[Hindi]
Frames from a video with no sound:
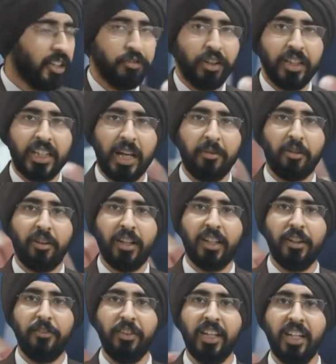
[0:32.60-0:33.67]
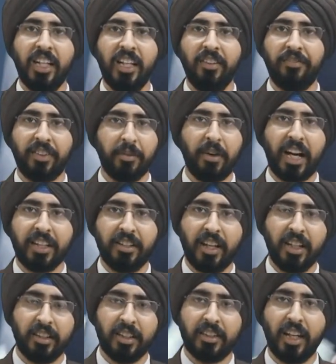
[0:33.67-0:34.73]
कि वन टाइम रॉयल्टी फी ली पाँच
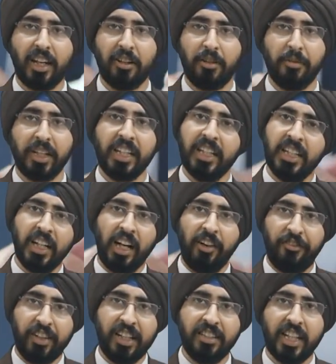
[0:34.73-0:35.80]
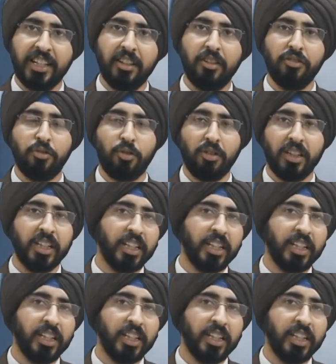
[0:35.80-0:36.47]
लाख दस लाख रुपये की अब फ्रेंचाइजी को छोड़